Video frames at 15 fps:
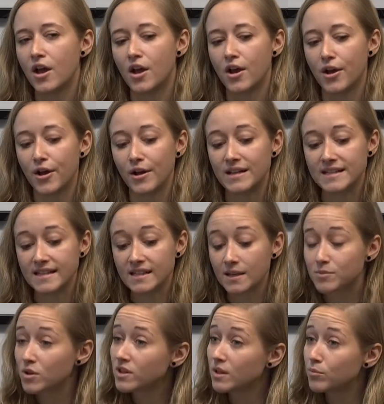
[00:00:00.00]
les
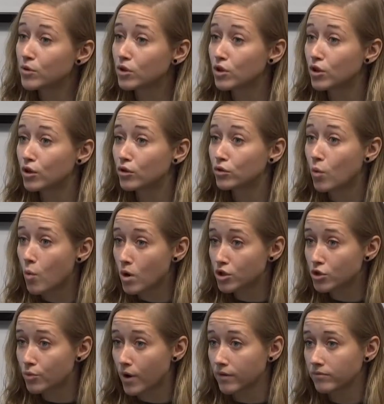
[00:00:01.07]
inscriptions débutent le 3
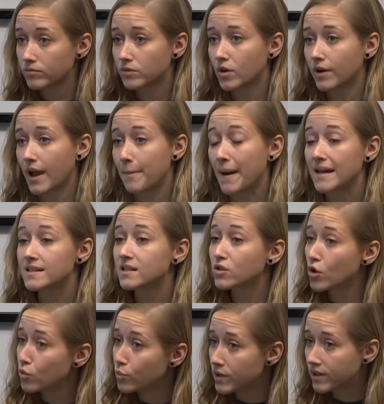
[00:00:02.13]
juin, donc à partir
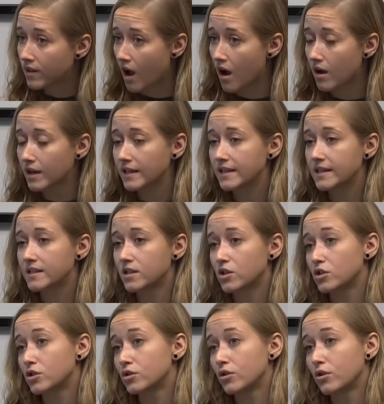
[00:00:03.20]
de 8 heures, et ce
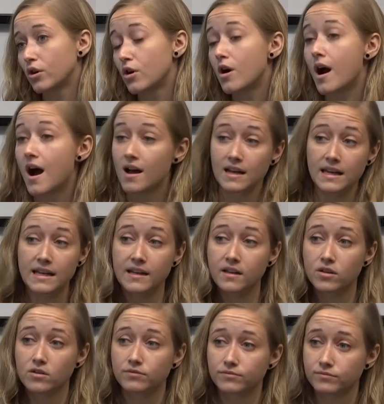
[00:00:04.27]
sera en
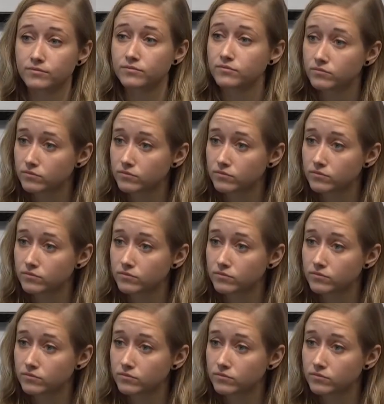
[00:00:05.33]
ligne. OK.